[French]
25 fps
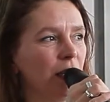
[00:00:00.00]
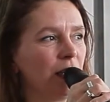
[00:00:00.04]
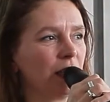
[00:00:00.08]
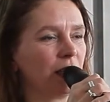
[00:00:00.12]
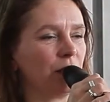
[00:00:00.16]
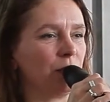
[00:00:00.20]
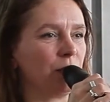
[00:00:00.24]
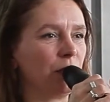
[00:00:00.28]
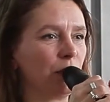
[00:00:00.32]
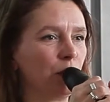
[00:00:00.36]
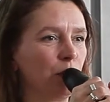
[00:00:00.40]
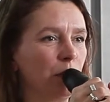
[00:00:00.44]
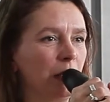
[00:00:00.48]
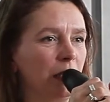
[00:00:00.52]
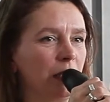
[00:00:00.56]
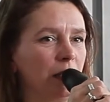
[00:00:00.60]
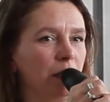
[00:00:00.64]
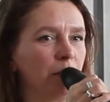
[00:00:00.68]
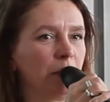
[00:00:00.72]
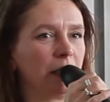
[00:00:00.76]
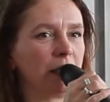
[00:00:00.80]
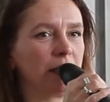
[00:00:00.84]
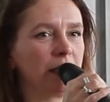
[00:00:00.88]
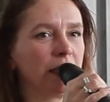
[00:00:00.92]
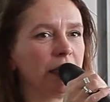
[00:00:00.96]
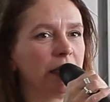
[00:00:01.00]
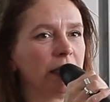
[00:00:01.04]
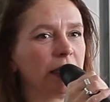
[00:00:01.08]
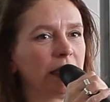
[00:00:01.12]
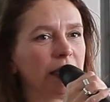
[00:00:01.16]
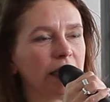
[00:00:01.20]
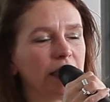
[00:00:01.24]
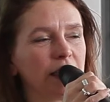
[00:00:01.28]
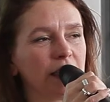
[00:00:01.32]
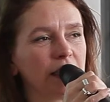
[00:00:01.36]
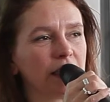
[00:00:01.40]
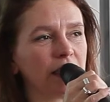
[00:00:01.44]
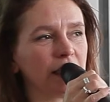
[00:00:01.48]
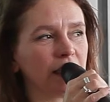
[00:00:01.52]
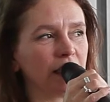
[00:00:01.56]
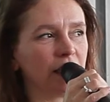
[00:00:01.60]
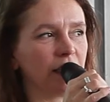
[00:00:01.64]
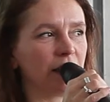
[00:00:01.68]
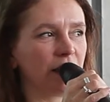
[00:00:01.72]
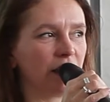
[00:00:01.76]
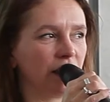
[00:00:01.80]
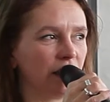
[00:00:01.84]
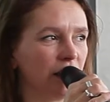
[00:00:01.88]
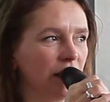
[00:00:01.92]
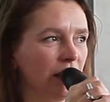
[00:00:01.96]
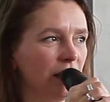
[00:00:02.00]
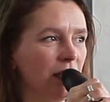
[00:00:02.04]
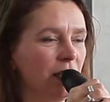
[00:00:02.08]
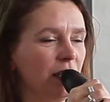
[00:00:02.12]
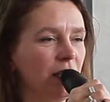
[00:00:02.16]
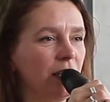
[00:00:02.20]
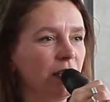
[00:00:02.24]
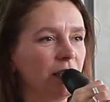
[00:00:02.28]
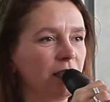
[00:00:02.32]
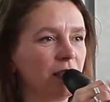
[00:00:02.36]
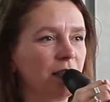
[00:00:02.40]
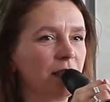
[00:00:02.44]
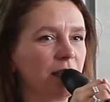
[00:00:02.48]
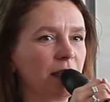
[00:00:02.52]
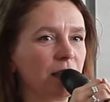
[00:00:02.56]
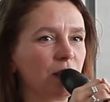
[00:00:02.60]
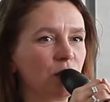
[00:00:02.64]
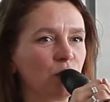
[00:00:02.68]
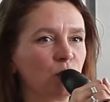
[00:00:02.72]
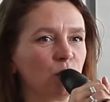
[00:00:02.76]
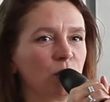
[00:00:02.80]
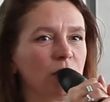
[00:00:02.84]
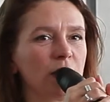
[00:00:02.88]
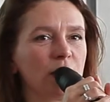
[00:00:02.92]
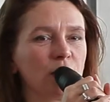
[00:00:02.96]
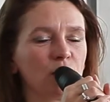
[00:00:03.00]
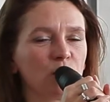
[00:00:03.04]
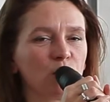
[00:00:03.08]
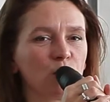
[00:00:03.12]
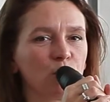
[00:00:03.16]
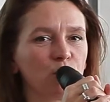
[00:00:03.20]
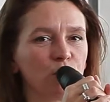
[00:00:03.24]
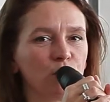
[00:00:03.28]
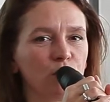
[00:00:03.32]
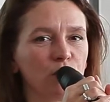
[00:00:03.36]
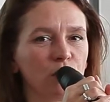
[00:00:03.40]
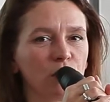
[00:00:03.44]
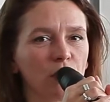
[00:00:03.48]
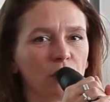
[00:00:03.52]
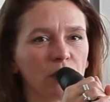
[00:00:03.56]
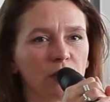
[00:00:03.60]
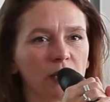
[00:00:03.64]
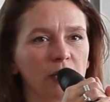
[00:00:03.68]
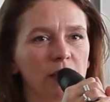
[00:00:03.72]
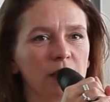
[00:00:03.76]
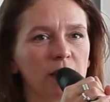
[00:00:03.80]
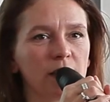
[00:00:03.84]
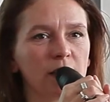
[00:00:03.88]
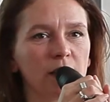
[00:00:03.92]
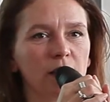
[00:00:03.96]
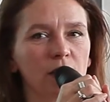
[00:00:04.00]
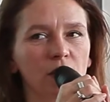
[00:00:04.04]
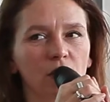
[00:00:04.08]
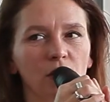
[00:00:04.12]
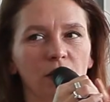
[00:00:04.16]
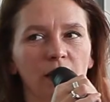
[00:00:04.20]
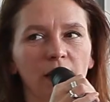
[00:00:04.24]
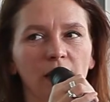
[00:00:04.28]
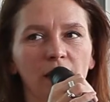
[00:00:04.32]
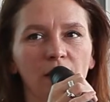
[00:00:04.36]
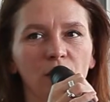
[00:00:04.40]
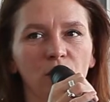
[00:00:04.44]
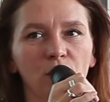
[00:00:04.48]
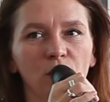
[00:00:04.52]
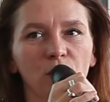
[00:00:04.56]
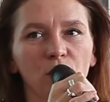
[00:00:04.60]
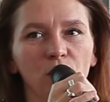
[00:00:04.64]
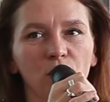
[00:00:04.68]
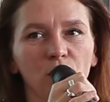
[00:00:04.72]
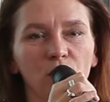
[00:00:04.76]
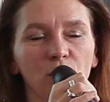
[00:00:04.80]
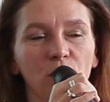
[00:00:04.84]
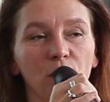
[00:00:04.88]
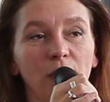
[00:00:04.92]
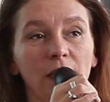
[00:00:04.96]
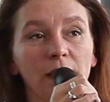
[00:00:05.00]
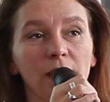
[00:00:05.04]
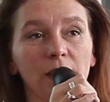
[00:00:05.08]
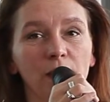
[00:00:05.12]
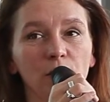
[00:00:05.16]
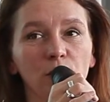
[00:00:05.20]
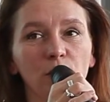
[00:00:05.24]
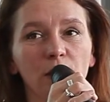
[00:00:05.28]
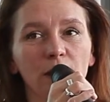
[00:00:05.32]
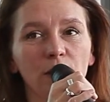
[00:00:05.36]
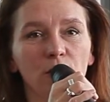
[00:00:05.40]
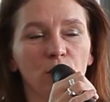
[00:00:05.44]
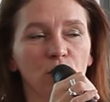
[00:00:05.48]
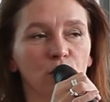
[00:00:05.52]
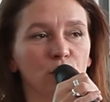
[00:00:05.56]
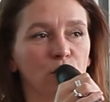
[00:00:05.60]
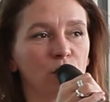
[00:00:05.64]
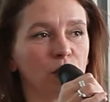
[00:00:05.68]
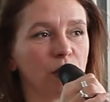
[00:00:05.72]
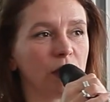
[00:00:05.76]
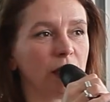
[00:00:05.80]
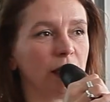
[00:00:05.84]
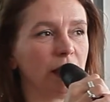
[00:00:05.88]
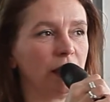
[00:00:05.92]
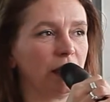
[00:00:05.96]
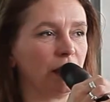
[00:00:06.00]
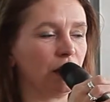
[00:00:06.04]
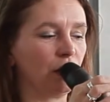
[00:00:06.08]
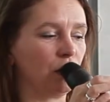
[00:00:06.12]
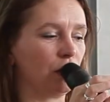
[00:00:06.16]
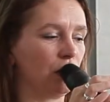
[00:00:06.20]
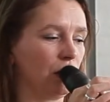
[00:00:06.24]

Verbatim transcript: phénomènes climatiques et des, actions qui sont plus organisées dans le cadre de l'atténuation et